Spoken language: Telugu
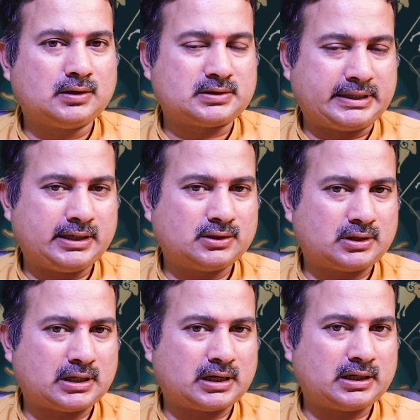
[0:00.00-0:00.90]

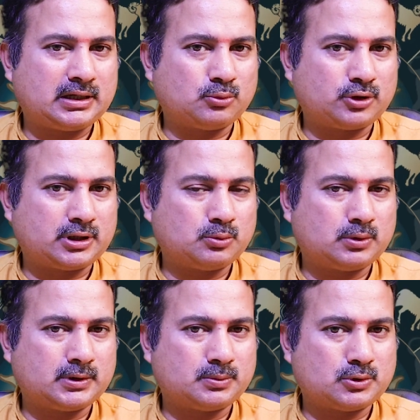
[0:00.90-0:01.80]
స్నేహితులు ఎలాంటి ముఖ్య
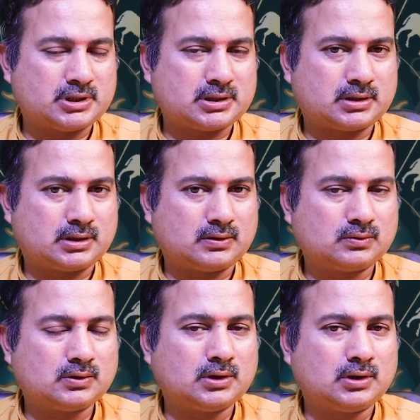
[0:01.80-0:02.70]
భూమిక పోషిస్తారు
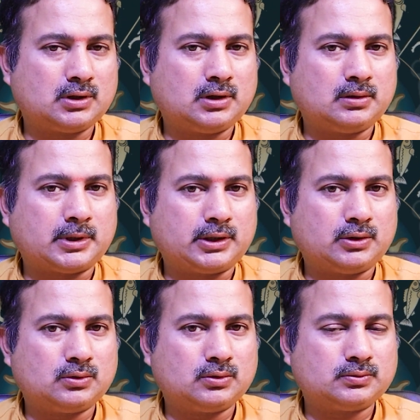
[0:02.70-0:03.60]

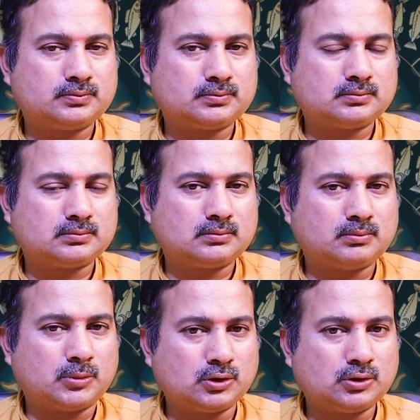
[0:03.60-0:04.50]
మరియు
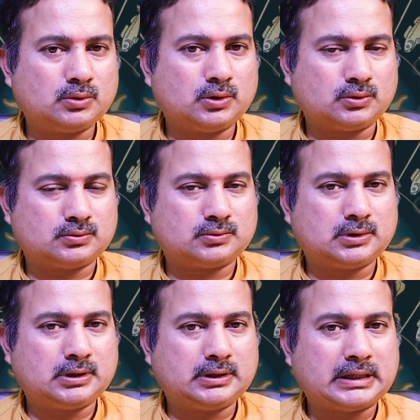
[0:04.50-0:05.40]
బంధువులు
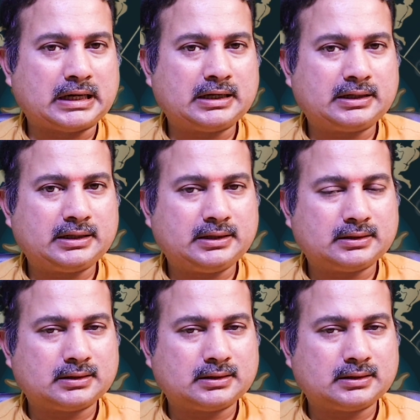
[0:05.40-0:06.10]
ఎలాంటి